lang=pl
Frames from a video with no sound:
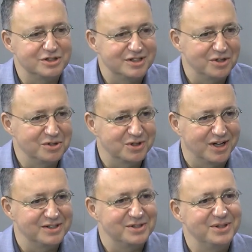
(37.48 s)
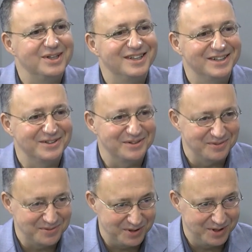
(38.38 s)
korzystając z okazji
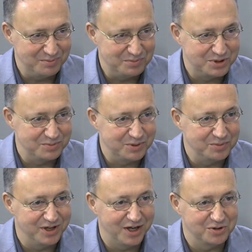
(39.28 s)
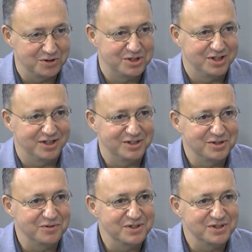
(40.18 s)
i przypominając cytat
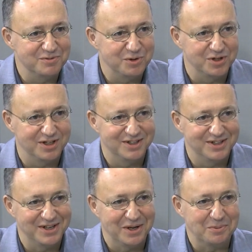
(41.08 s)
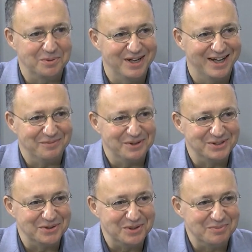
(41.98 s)
z Gwiezdnych Wojen, Mianowicie? Jak, jak
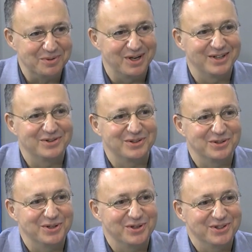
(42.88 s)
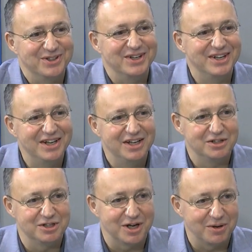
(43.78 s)
powiedział imperator do Jody,
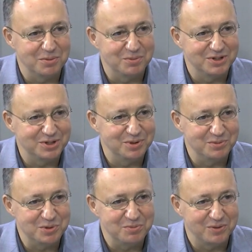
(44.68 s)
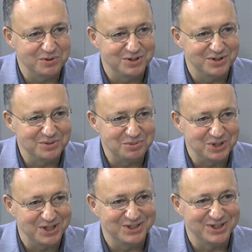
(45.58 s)
czekałem na ciebie, mój mały zielony
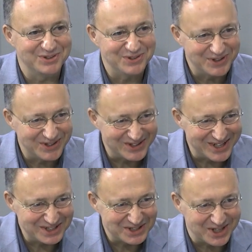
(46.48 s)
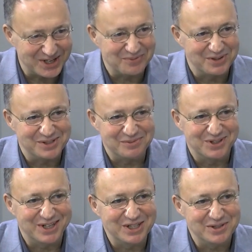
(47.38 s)
przyjacielu, mhm. to ja czekałem na
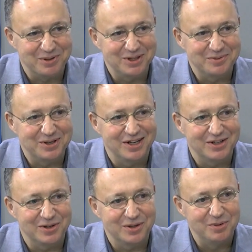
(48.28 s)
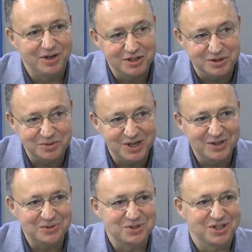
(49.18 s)
spotkanie z panem redaktorem, żeby
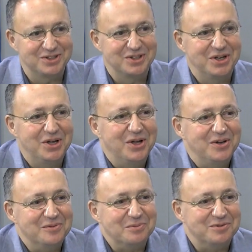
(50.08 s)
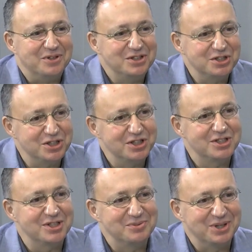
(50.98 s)
jedną rzecz y, powiedzieć
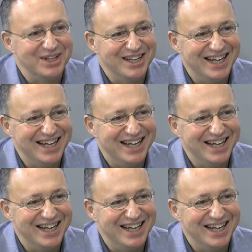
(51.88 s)
jeszcze... Chce mnie,